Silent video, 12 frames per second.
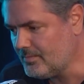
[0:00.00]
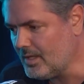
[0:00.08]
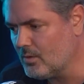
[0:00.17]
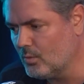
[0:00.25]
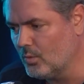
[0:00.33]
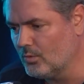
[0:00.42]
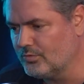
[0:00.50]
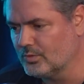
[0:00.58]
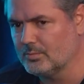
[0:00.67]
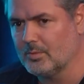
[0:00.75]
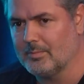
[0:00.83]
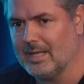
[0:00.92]
o
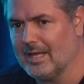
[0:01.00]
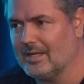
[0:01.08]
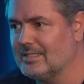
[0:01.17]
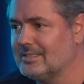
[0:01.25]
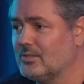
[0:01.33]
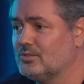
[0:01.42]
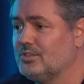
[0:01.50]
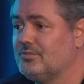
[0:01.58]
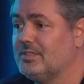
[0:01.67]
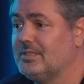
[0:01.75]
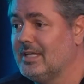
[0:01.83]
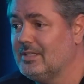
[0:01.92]
fundo imobiliário ele tem o
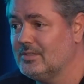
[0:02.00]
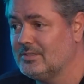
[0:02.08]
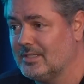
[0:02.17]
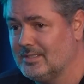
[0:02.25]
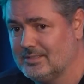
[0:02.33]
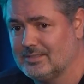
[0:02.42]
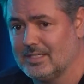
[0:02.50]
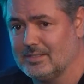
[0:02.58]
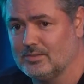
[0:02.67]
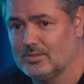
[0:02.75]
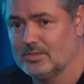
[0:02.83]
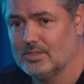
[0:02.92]
dividendo
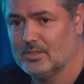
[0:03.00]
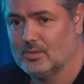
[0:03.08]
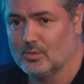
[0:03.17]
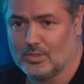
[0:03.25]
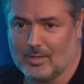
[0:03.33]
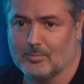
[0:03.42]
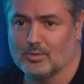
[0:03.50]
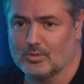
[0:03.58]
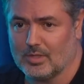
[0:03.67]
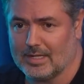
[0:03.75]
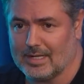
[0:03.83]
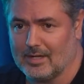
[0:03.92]
isento, o que é muito
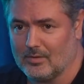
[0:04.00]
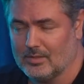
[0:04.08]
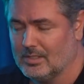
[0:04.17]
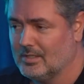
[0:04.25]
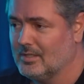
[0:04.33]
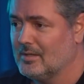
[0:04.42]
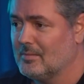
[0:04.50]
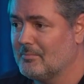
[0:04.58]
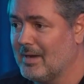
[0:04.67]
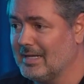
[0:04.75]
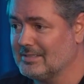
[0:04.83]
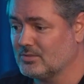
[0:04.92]
legal.
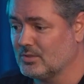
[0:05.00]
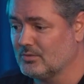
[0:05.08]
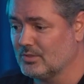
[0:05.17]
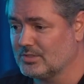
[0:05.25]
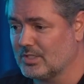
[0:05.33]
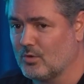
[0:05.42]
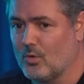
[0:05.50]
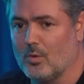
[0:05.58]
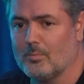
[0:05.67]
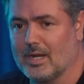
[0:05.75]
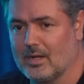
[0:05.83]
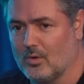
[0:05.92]
Mas quando você
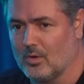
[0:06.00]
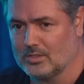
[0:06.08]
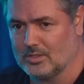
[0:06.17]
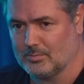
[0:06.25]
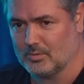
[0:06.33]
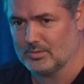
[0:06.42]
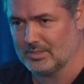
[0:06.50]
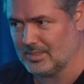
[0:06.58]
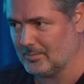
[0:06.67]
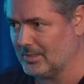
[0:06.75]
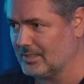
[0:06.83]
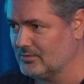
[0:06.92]
compra a cota por um
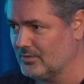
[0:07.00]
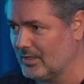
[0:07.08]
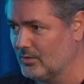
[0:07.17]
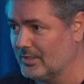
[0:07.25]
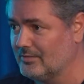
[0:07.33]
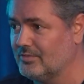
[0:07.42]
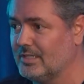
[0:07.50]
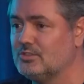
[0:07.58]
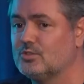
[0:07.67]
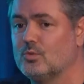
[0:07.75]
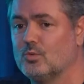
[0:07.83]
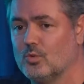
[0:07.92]
determinado valor e vende
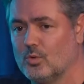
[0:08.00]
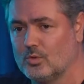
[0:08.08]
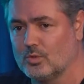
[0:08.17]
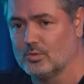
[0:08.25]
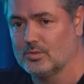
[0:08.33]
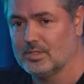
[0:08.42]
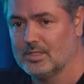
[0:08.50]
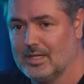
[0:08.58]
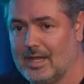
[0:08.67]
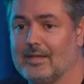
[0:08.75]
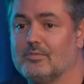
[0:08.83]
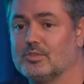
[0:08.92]
com lucro,
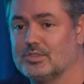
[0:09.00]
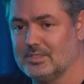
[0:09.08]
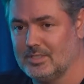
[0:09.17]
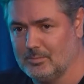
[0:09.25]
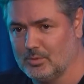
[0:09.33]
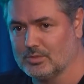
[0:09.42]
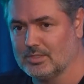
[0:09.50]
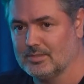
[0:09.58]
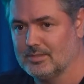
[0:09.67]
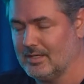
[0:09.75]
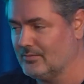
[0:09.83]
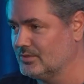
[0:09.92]
aí você tributa.
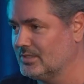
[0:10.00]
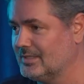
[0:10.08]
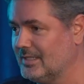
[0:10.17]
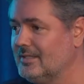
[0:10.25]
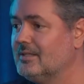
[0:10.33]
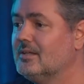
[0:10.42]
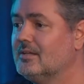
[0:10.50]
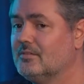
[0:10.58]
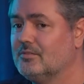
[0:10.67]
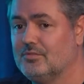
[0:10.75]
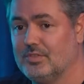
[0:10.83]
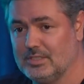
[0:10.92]
Aí você tem
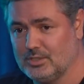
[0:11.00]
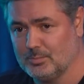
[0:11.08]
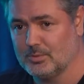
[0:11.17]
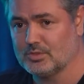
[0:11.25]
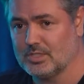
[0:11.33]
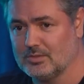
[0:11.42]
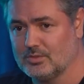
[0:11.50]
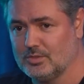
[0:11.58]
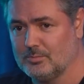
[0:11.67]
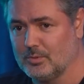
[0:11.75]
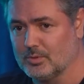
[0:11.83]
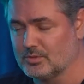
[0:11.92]
20% de
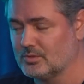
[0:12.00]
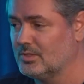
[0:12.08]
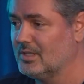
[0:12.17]
imposto.